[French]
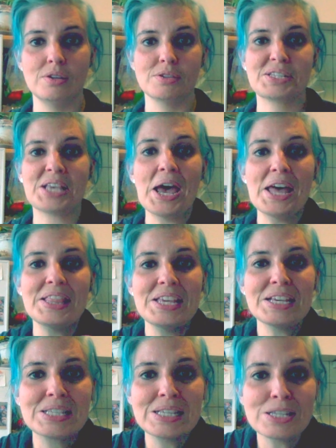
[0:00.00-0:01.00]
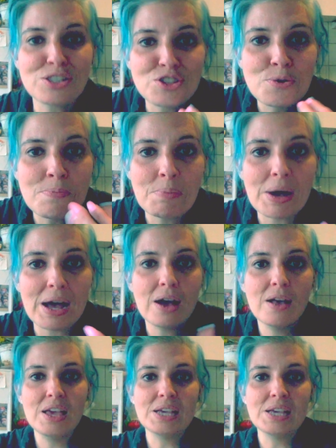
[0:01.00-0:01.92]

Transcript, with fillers: Ça n'existe pas.